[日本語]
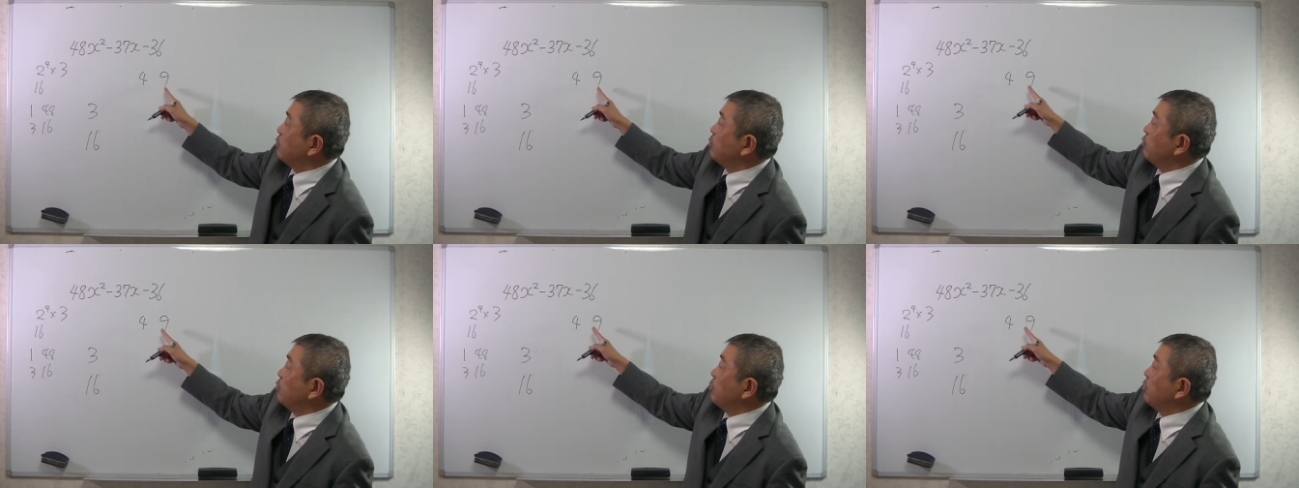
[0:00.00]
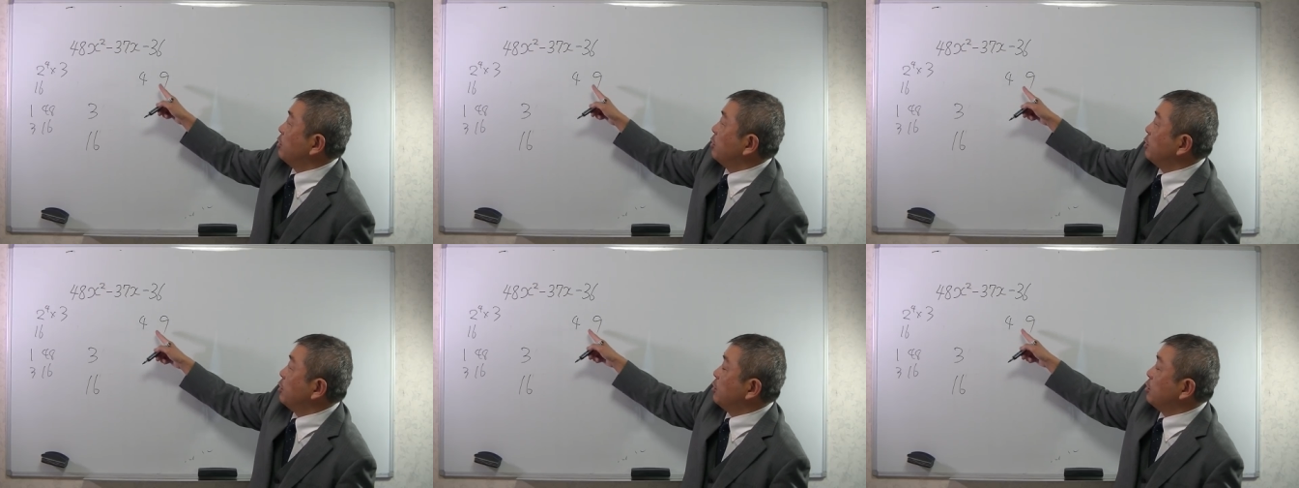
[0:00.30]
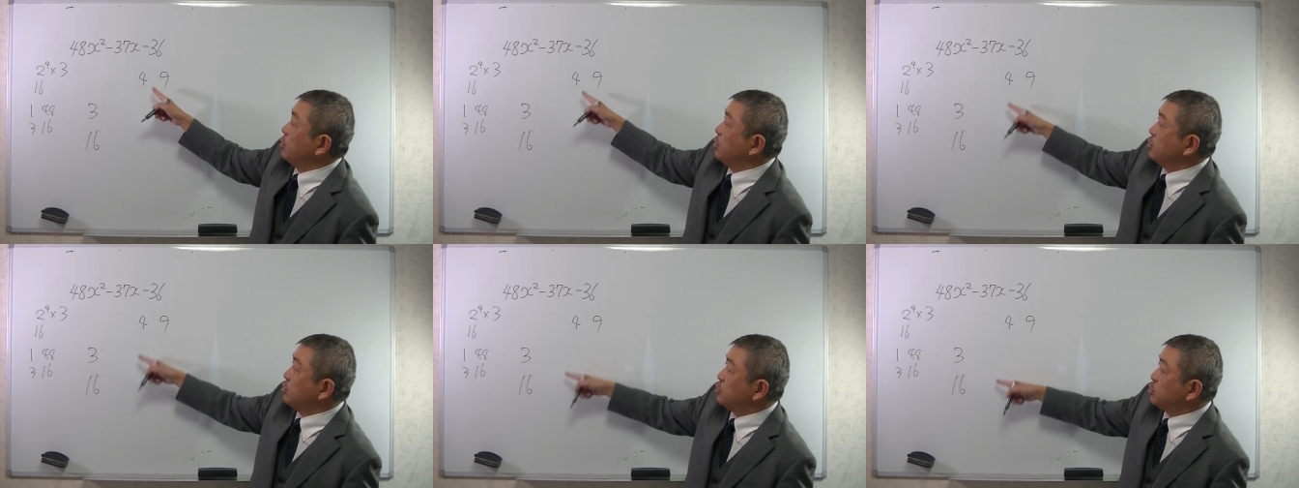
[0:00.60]
も
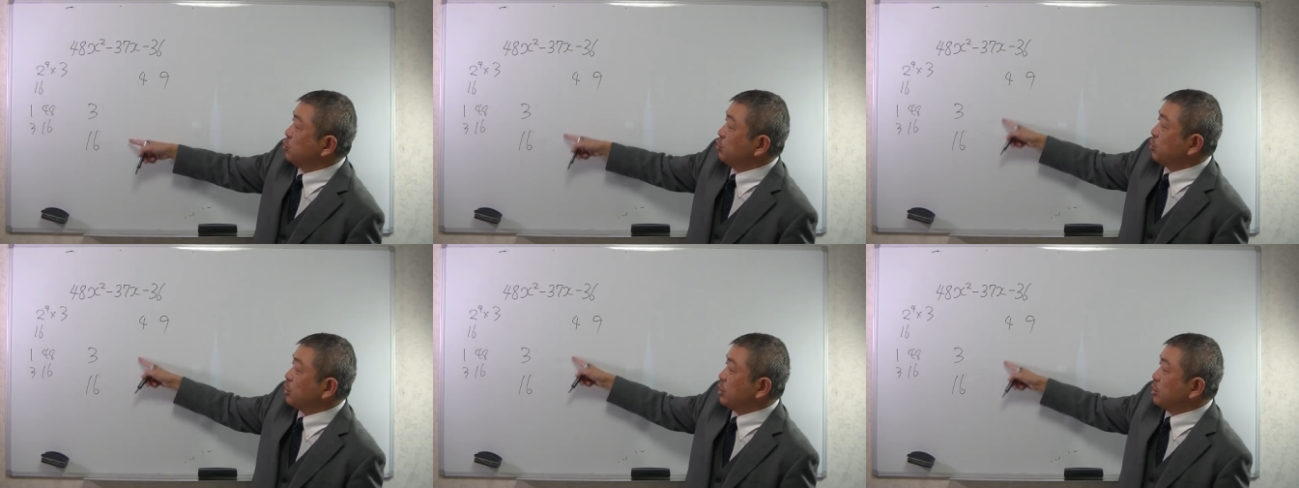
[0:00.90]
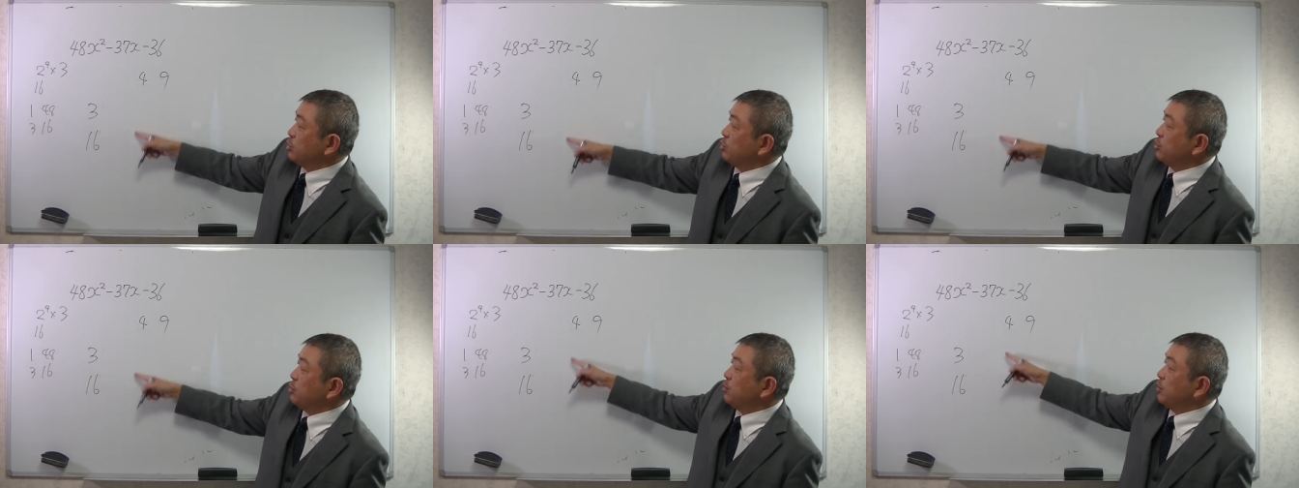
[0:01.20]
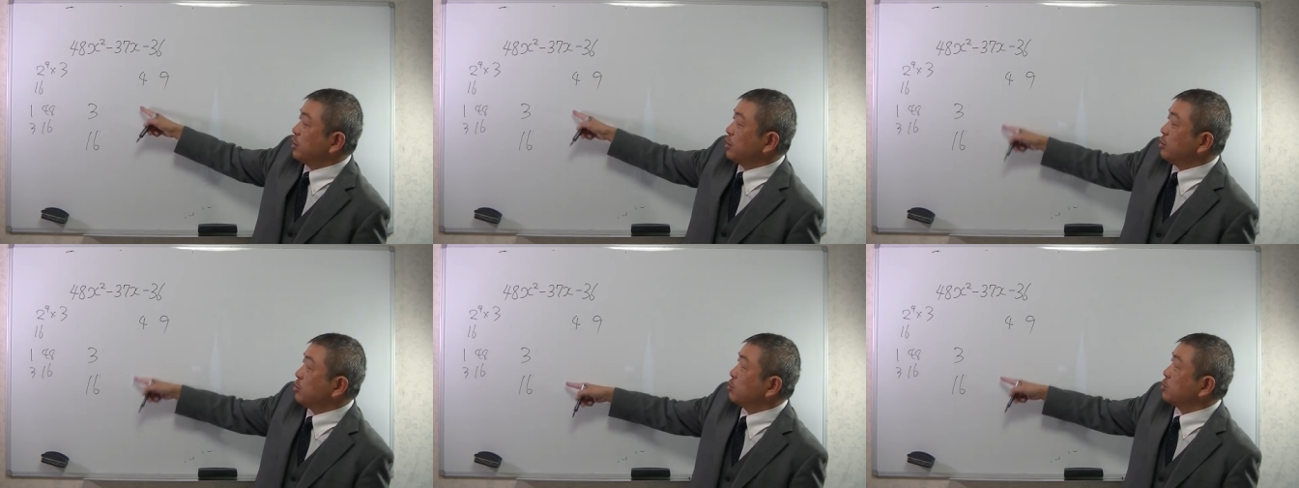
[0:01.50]
上下に振り
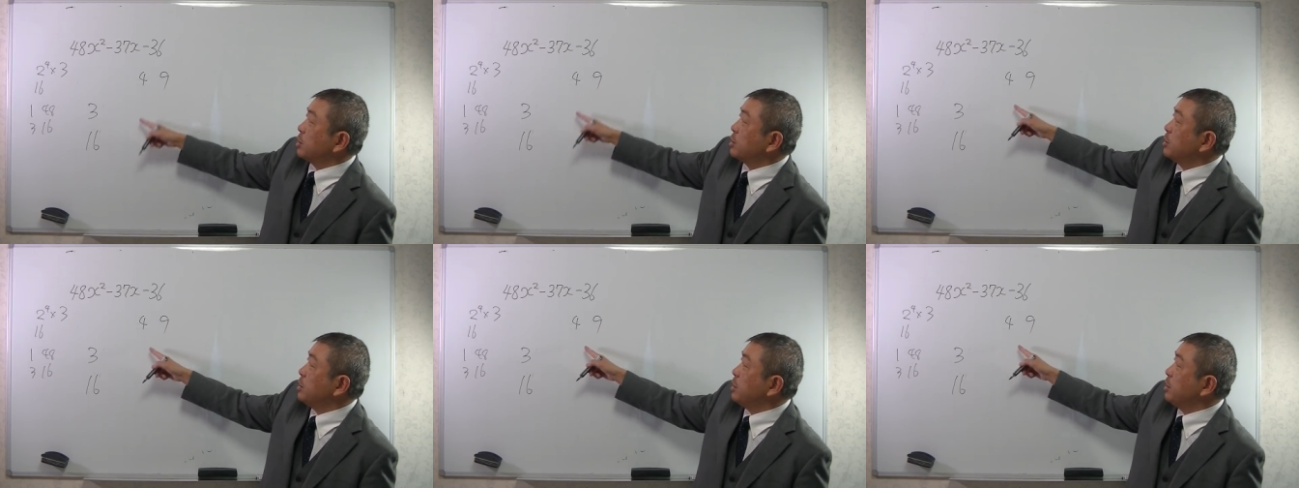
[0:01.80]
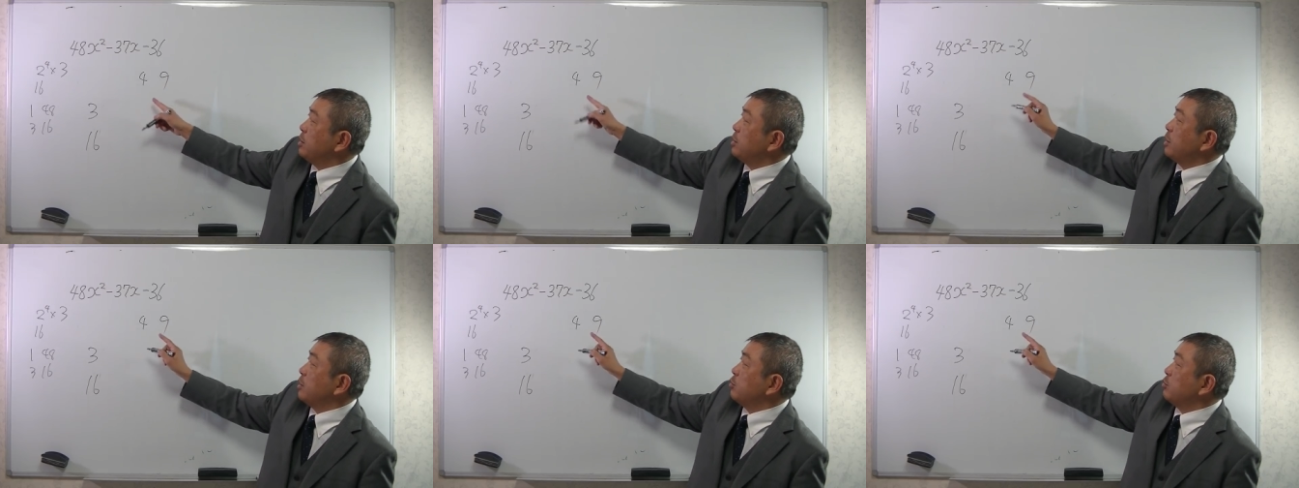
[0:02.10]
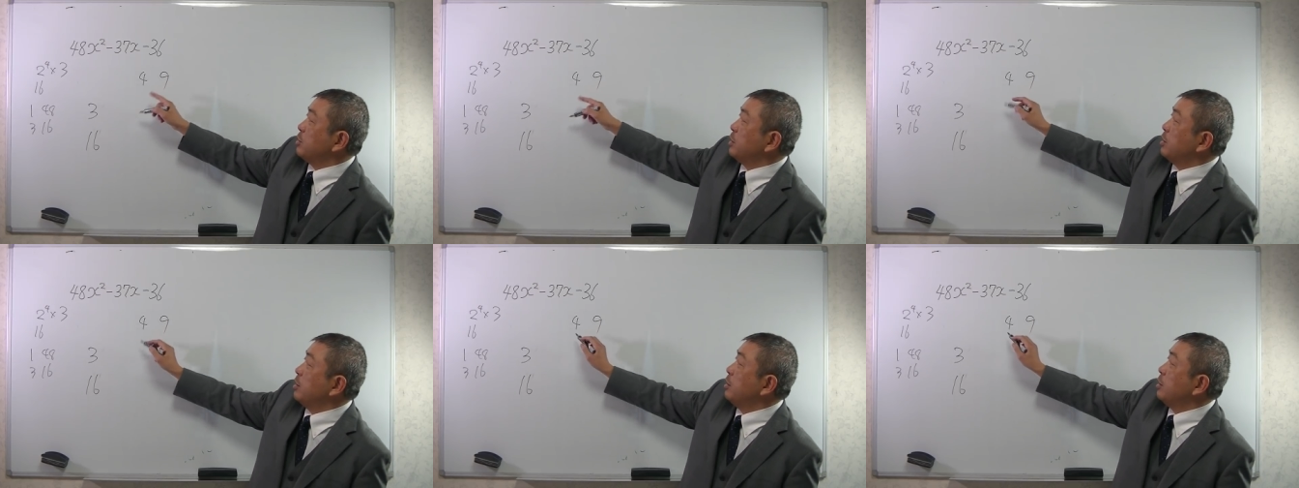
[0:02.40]
分けることはできない
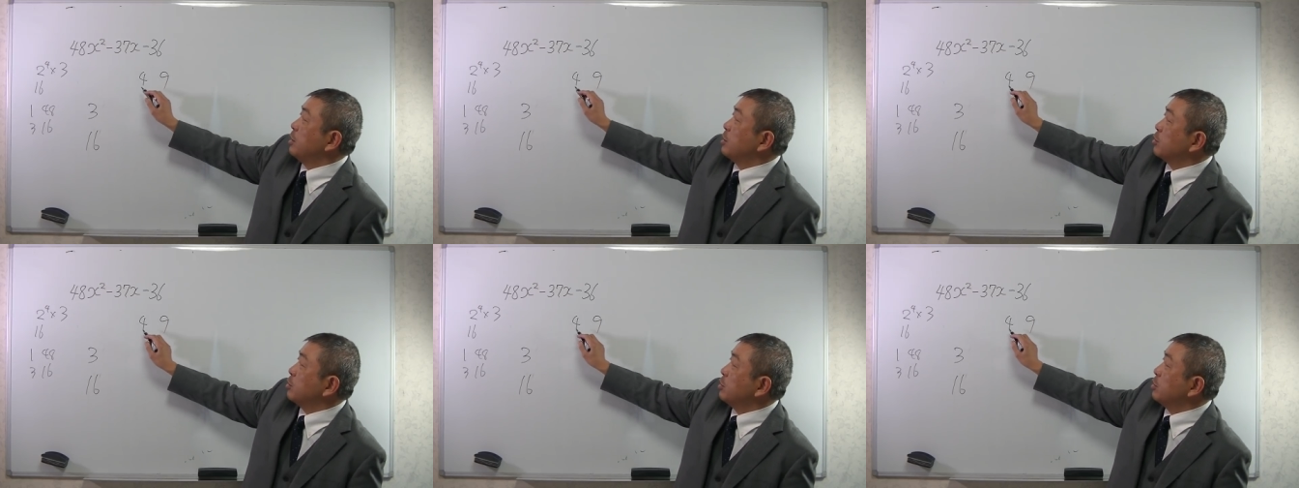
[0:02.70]
ので